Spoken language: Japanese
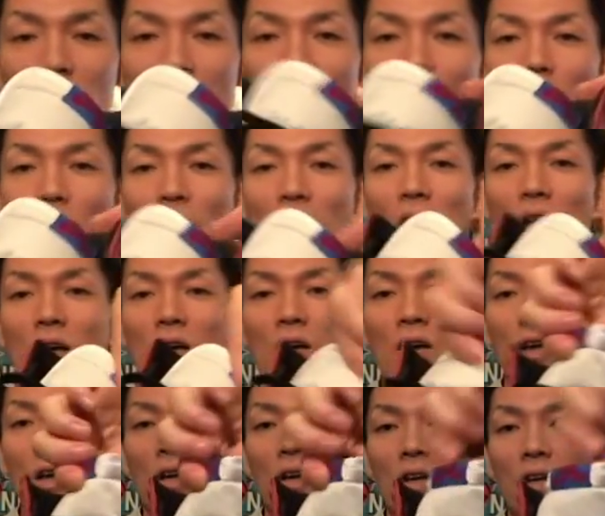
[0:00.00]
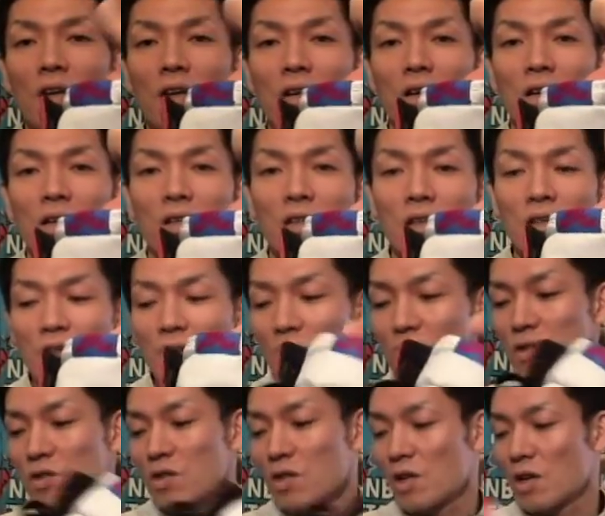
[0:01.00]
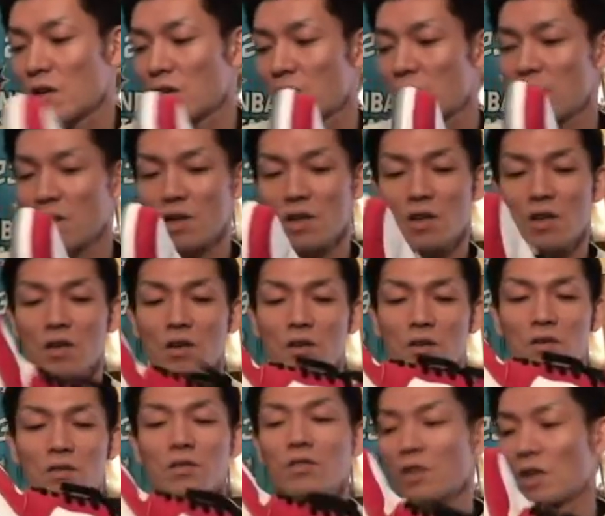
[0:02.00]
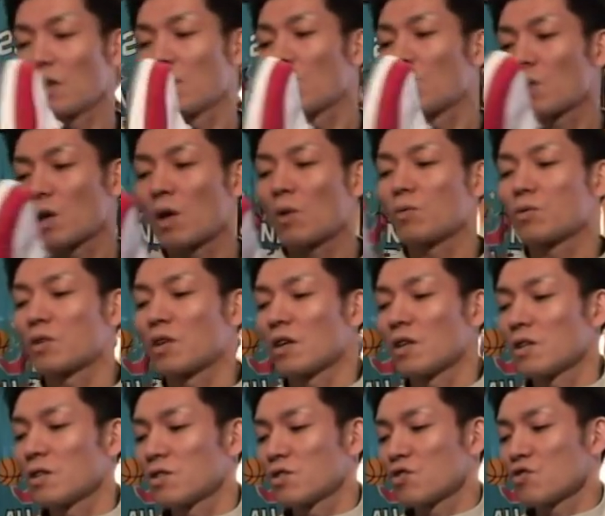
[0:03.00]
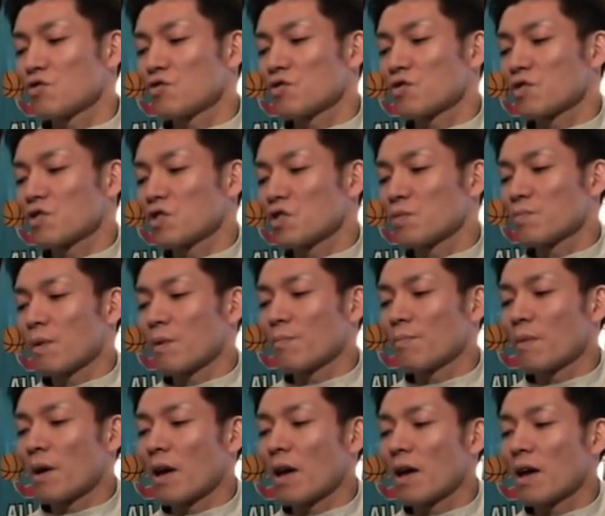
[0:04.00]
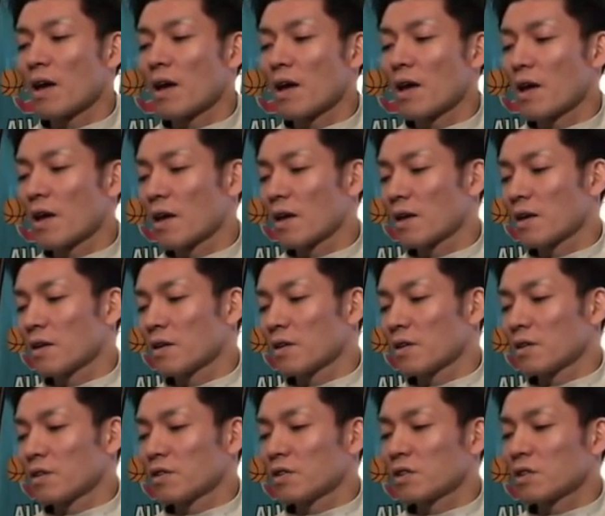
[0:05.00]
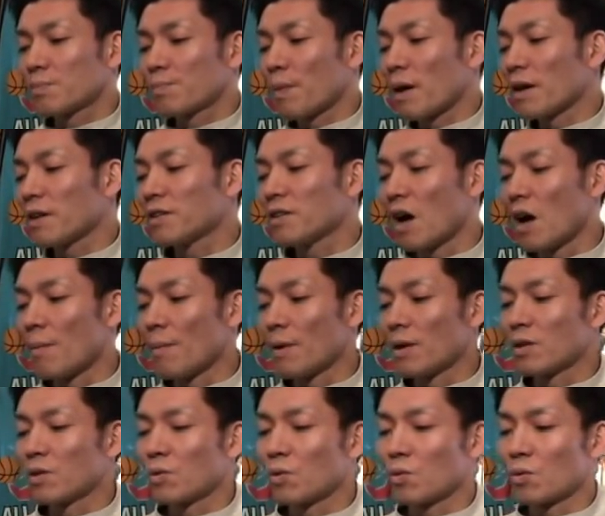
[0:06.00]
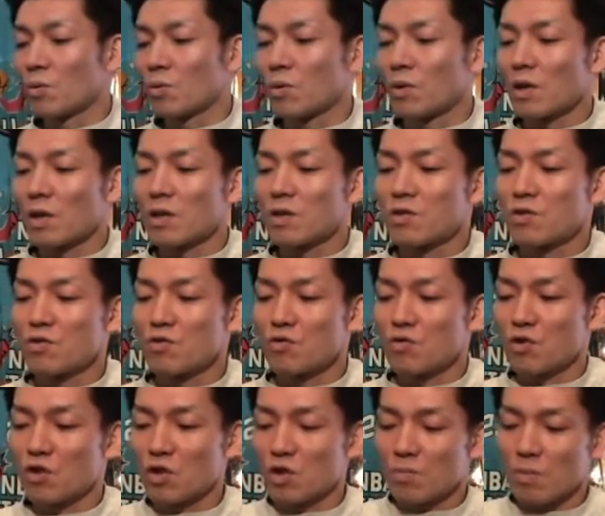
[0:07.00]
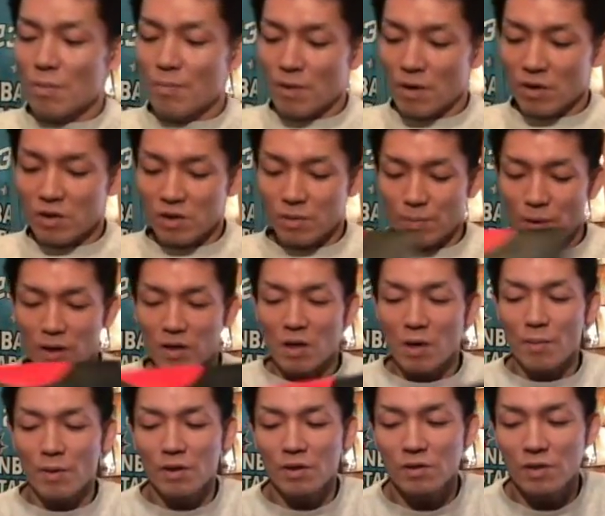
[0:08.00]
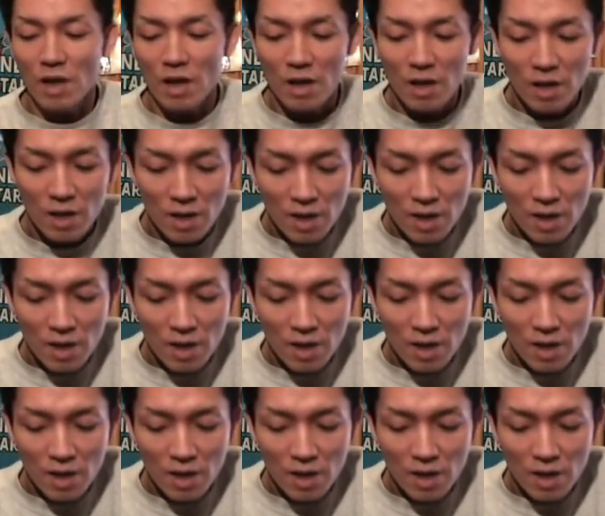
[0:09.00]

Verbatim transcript: ここね。いい感じ。好き。俺結構好き。じゅうきゅうばんめ。スパイダーマンということで、じゅうきゅうばんめがスパイダーマンですね。